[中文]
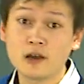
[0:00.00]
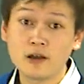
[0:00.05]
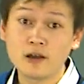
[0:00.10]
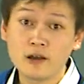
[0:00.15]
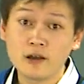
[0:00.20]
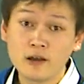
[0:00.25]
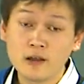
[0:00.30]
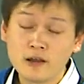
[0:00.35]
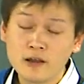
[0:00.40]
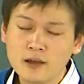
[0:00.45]

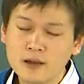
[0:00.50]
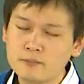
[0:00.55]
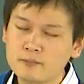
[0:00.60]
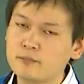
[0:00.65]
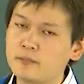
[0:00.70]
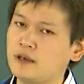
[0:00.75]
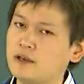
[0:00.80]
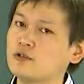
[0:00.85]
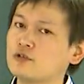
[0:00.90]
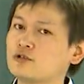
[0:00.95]
没有，
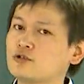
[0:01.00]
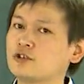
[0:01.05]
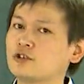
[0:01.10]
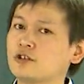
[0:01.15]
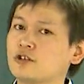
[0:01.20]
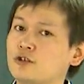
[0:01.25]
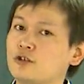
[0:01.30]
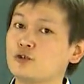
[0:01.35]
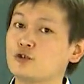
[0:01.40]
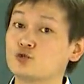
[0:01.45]
没有最小
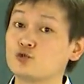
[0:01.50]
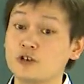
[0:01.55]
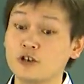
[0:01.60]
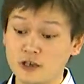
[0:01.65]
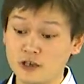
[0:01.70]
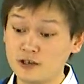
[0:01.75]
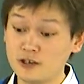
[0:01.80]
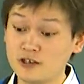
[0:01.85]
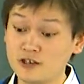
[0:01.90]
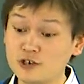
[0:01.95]
的有理数，
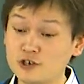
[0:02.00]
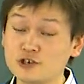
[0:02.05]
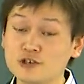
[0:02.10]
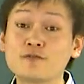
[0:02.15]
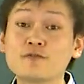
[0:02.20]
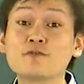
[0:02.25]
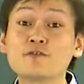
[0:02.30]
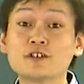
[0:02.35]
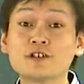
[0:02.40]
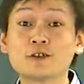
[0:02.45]
可以一直
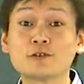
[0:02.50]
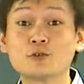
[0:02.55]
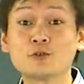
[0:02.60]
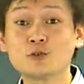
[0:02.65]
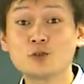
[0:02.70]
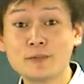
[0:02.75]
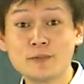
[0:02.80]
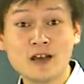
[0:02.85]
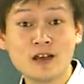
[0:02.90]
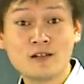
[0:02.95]
负下去，
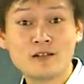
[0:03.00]
对吧？